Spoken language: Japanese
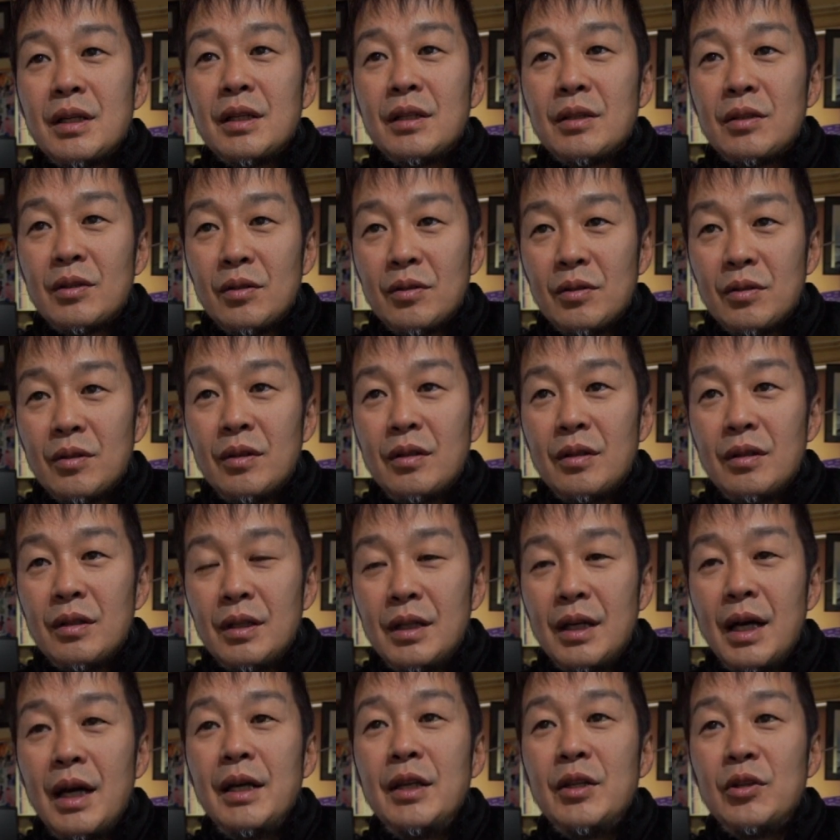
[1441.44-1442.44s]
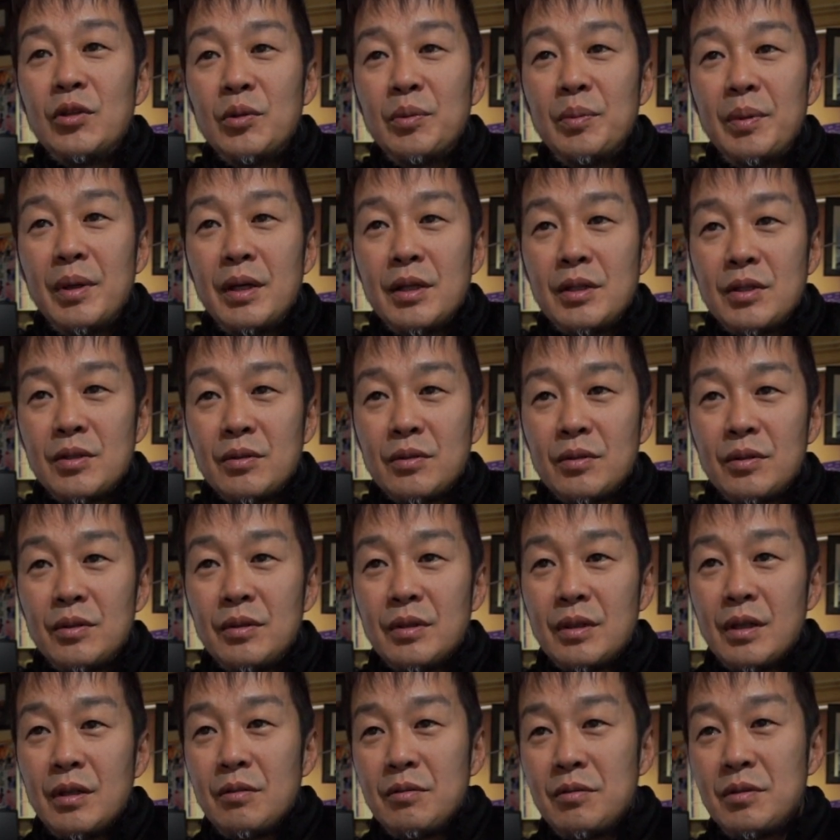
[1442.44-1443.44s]
ケットのライトバージョンとい
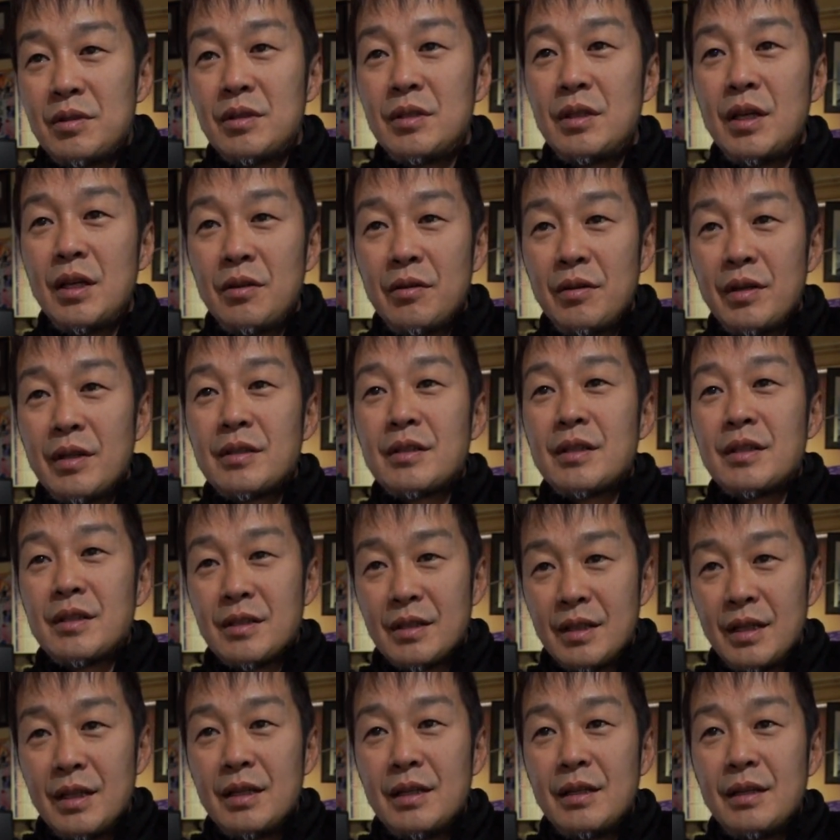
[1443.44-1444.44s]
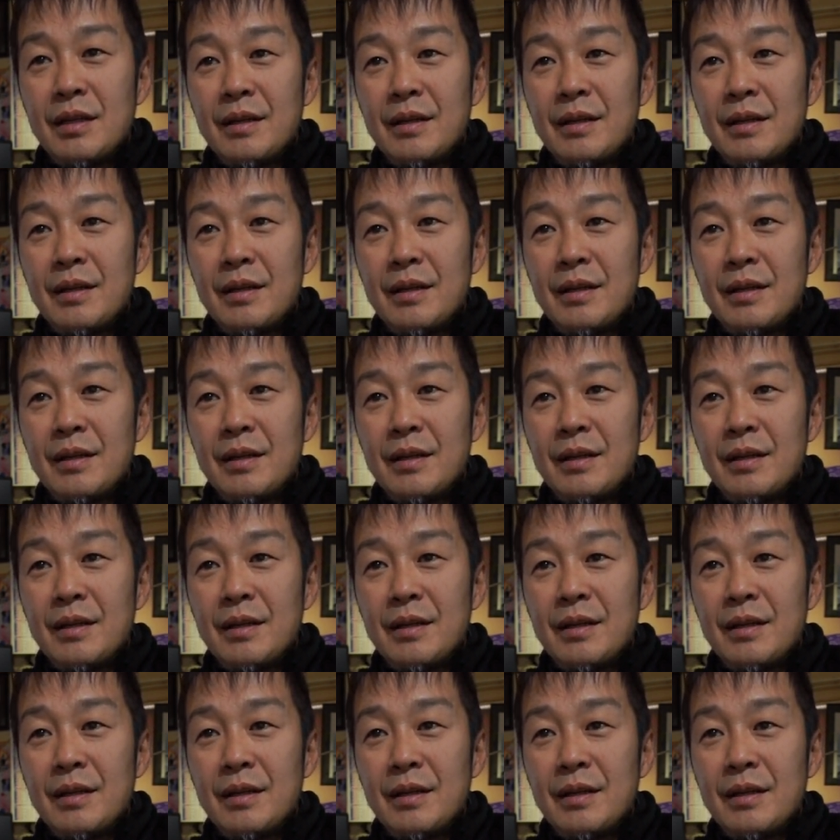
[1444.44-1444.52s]
うか薄手のやつですね